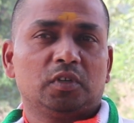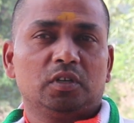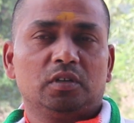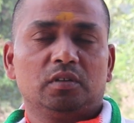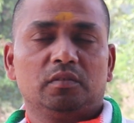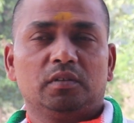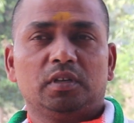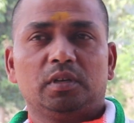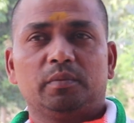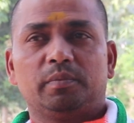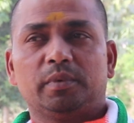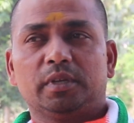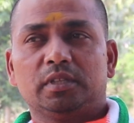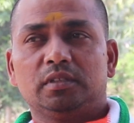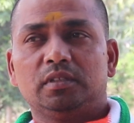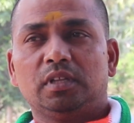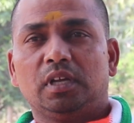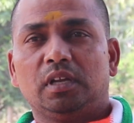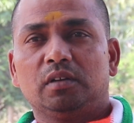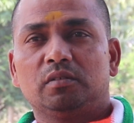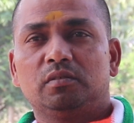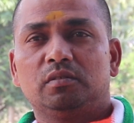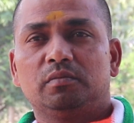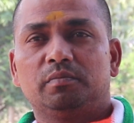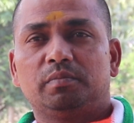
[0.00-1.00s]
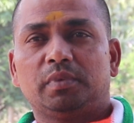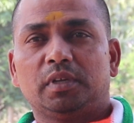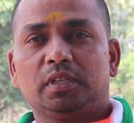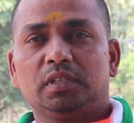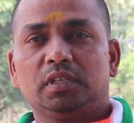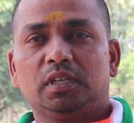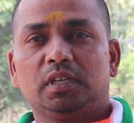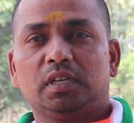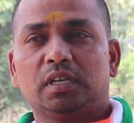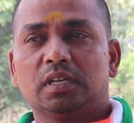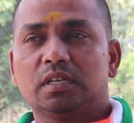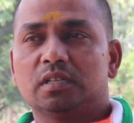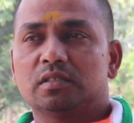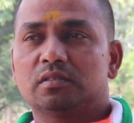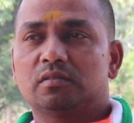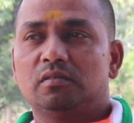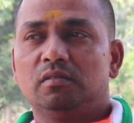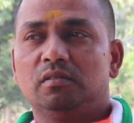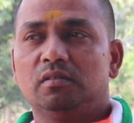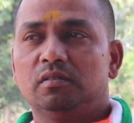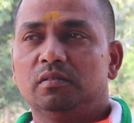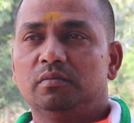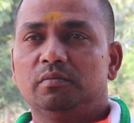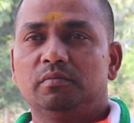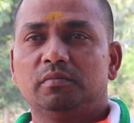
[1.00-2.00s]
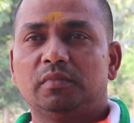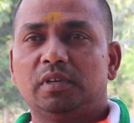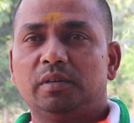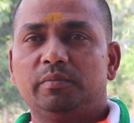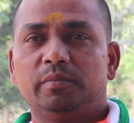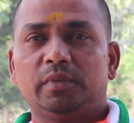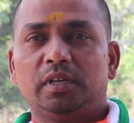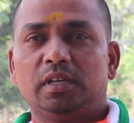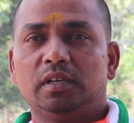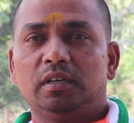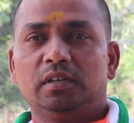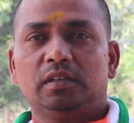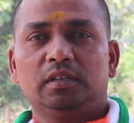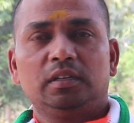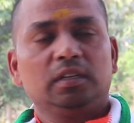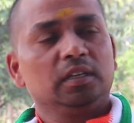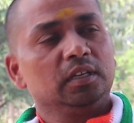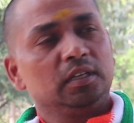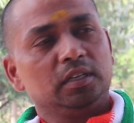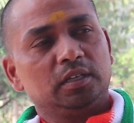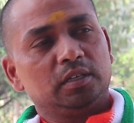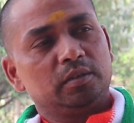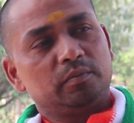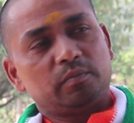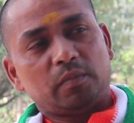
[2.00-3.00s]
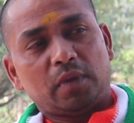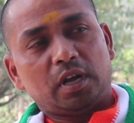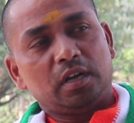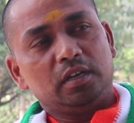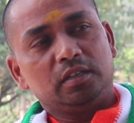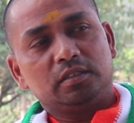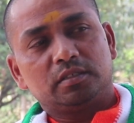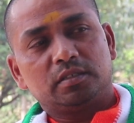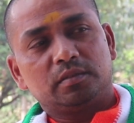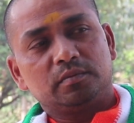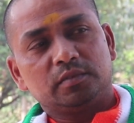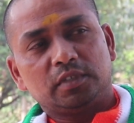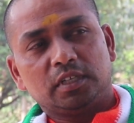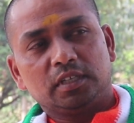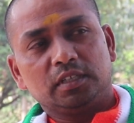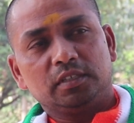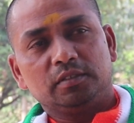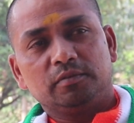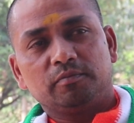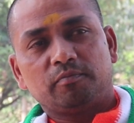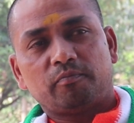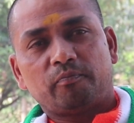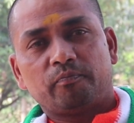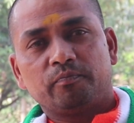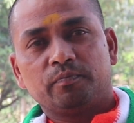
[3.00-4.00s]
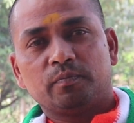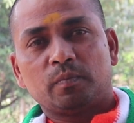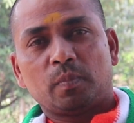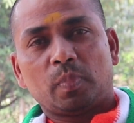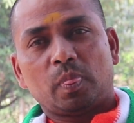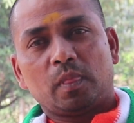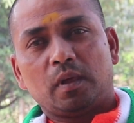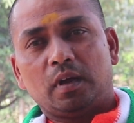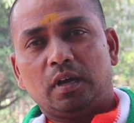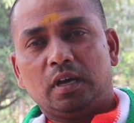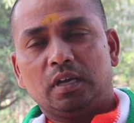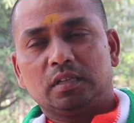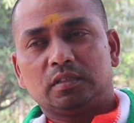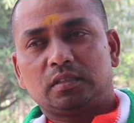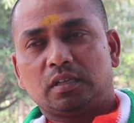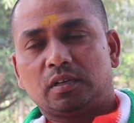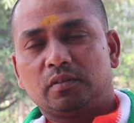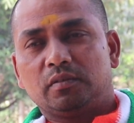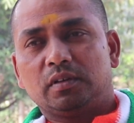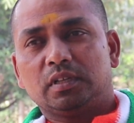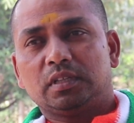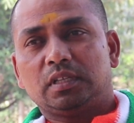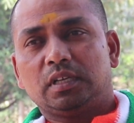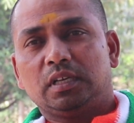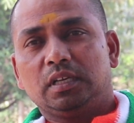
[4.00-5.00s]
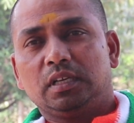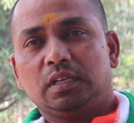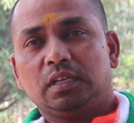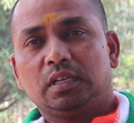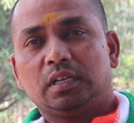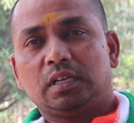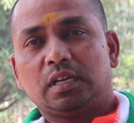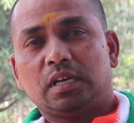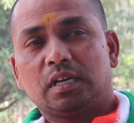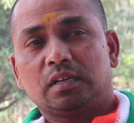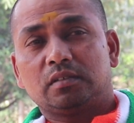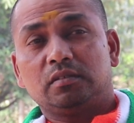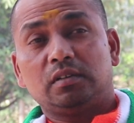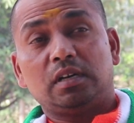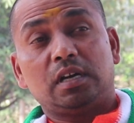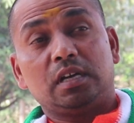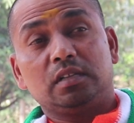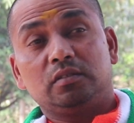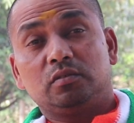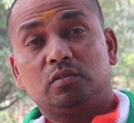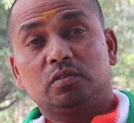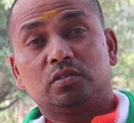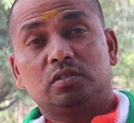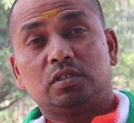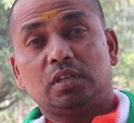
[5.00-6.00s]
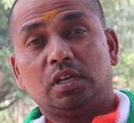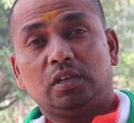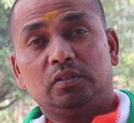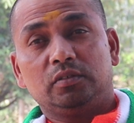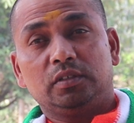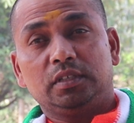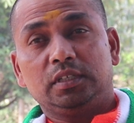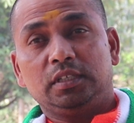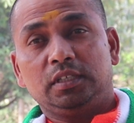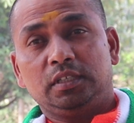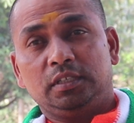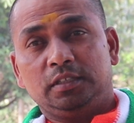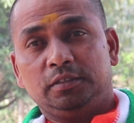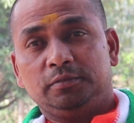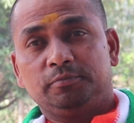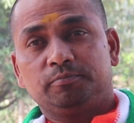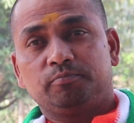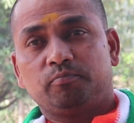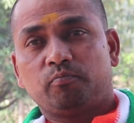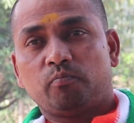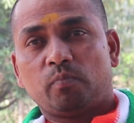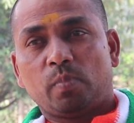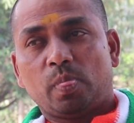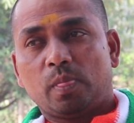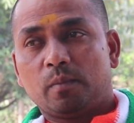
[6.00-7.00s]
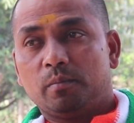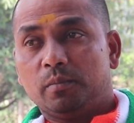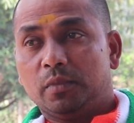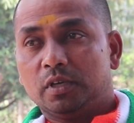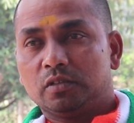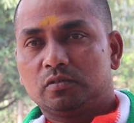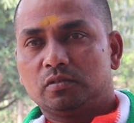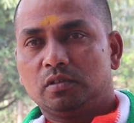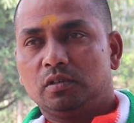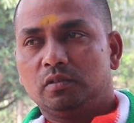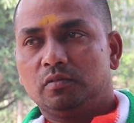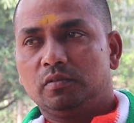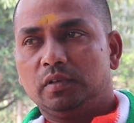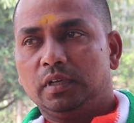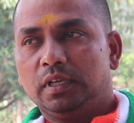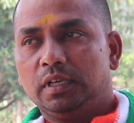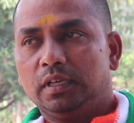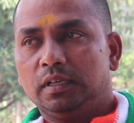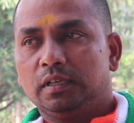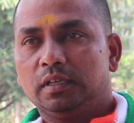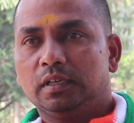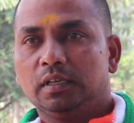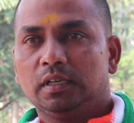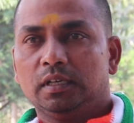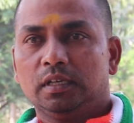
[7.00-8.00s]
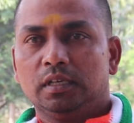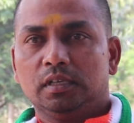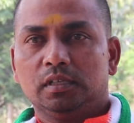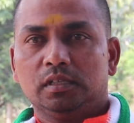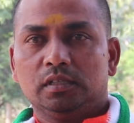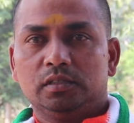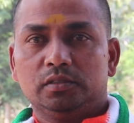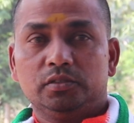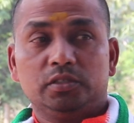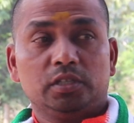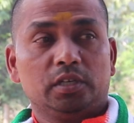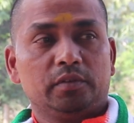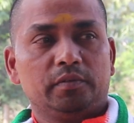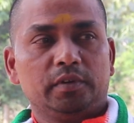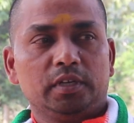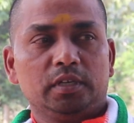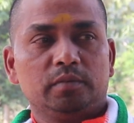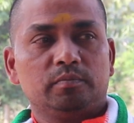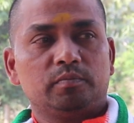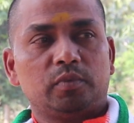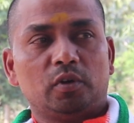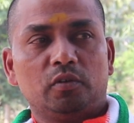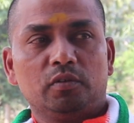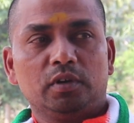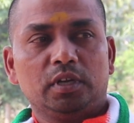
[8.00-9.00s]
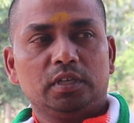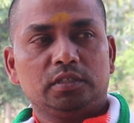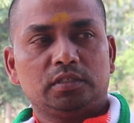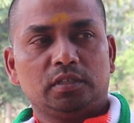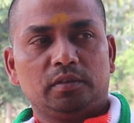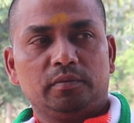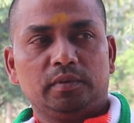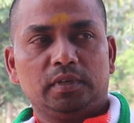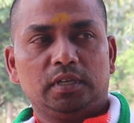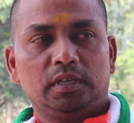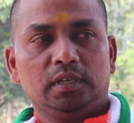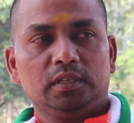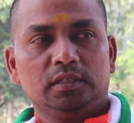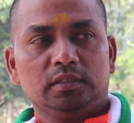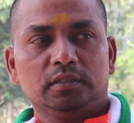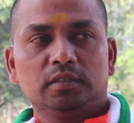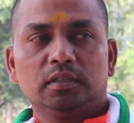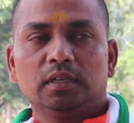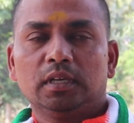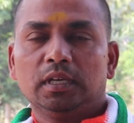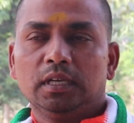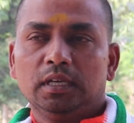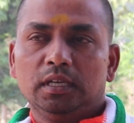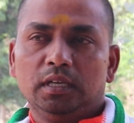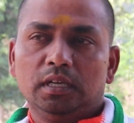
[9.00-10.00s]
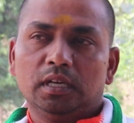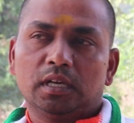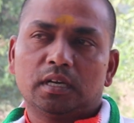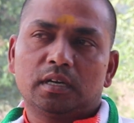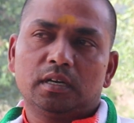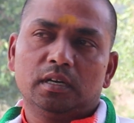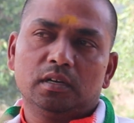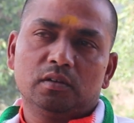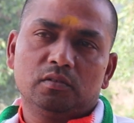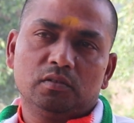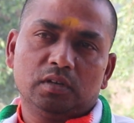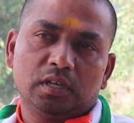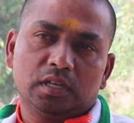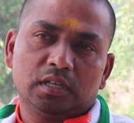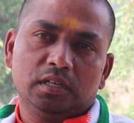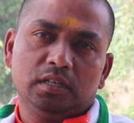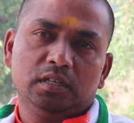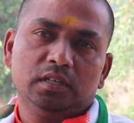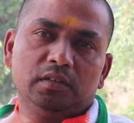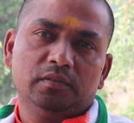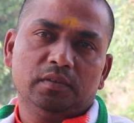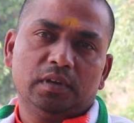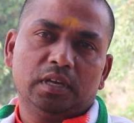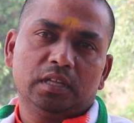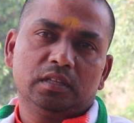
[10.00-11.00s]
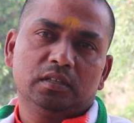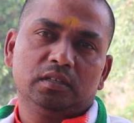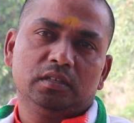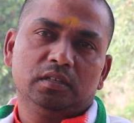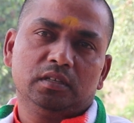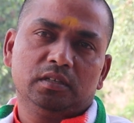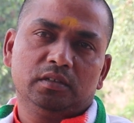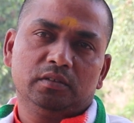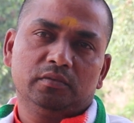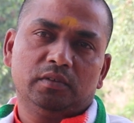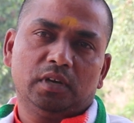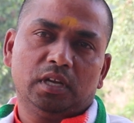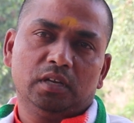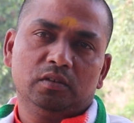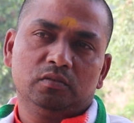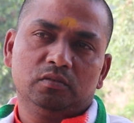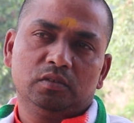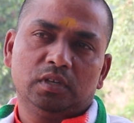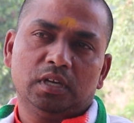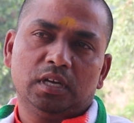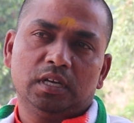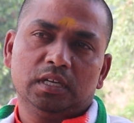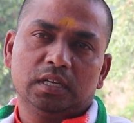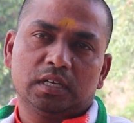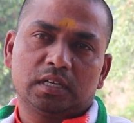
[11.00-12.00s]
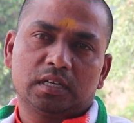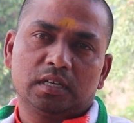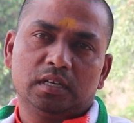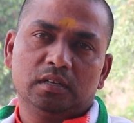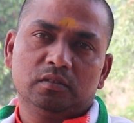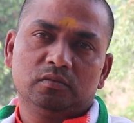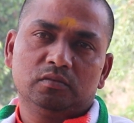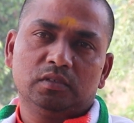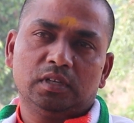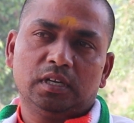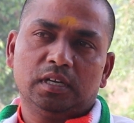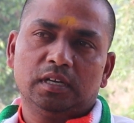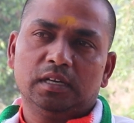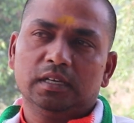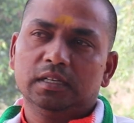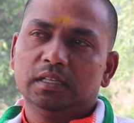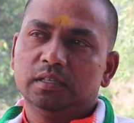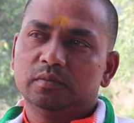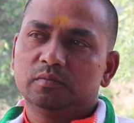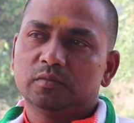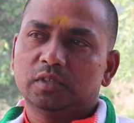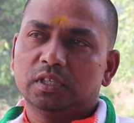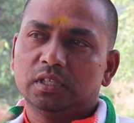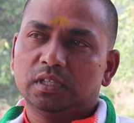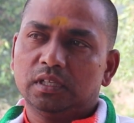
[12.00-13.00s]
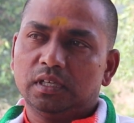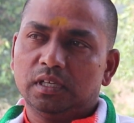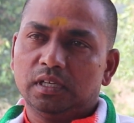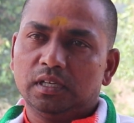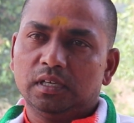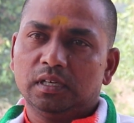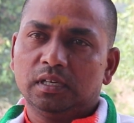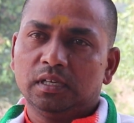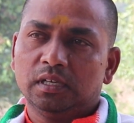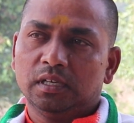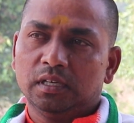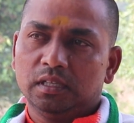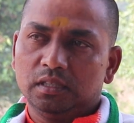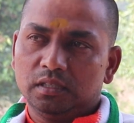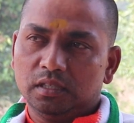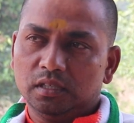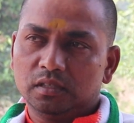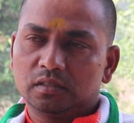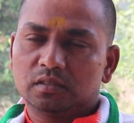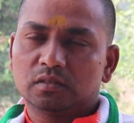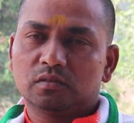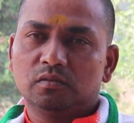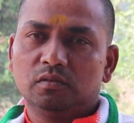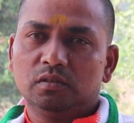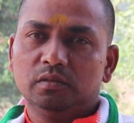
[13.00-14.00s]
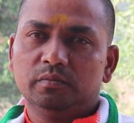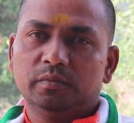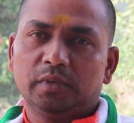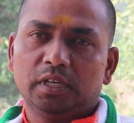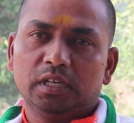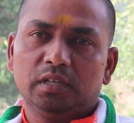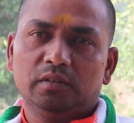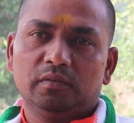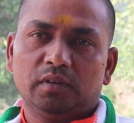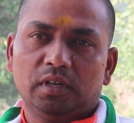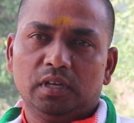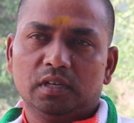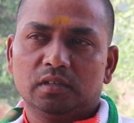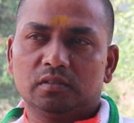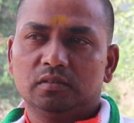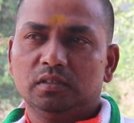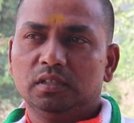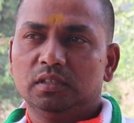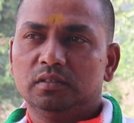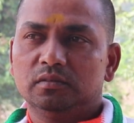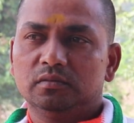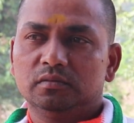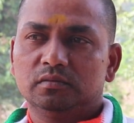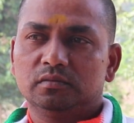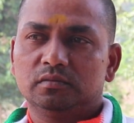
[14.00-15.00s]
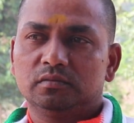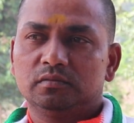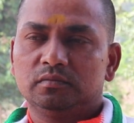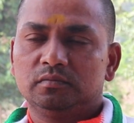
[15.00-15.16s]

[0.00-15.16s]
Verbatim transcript: రెండు వేల పద్నాలుగు పదిహేను ఆగస్టులో మా అమ్మ మరణించడం జరిగింది ఆ తర్వాత ఇక నాకు ఆ దృశ్యాలు అన్నీ మనసులో ఉండి జేవయం ఫౌండేషన్ పెట్టి ఎక్కడ కూడా కిడ్నీ వ్యాధి వాళ్ళు ఉన్నా ఎక్కడ ఉన్నా ఏం కదా తెలుసుకొని మరీ వాళ్ళకు నేను